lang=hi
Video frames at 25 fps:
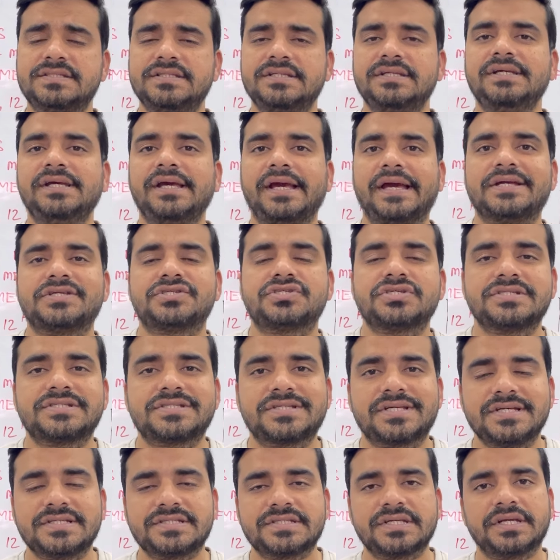e
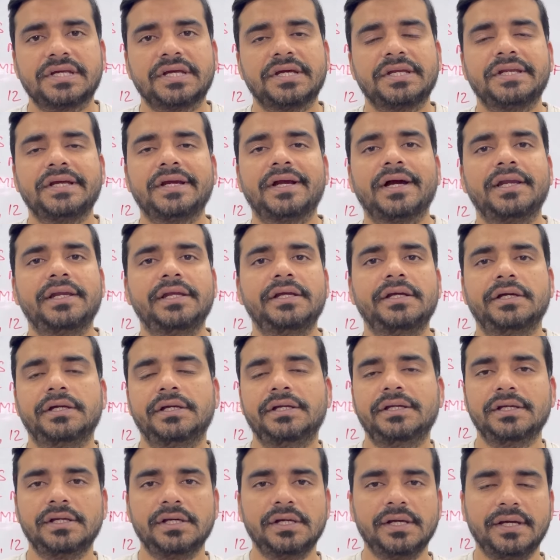के जरिए निकाली
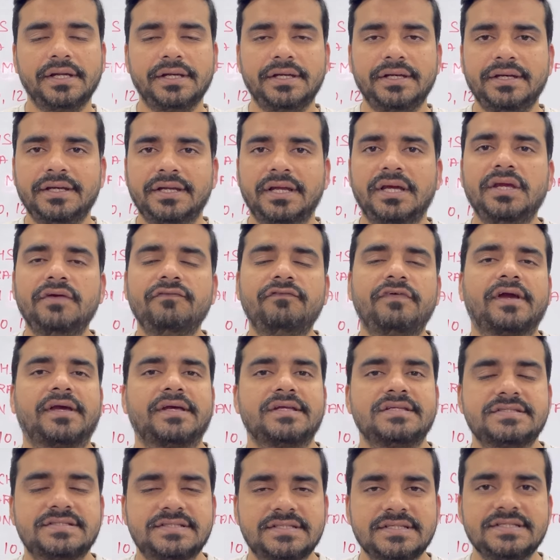गई नई
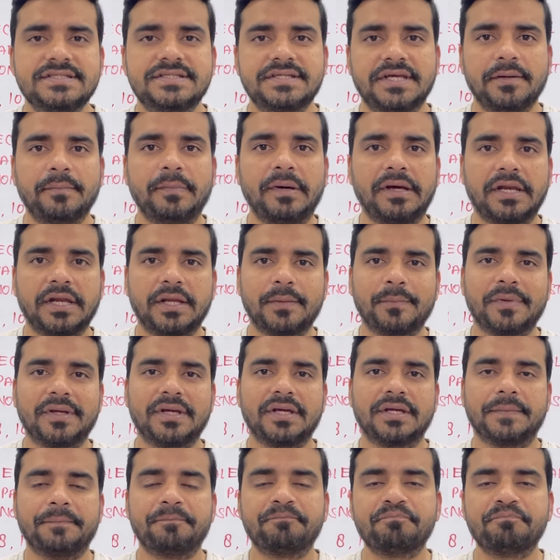वैकेंसीज के बारे में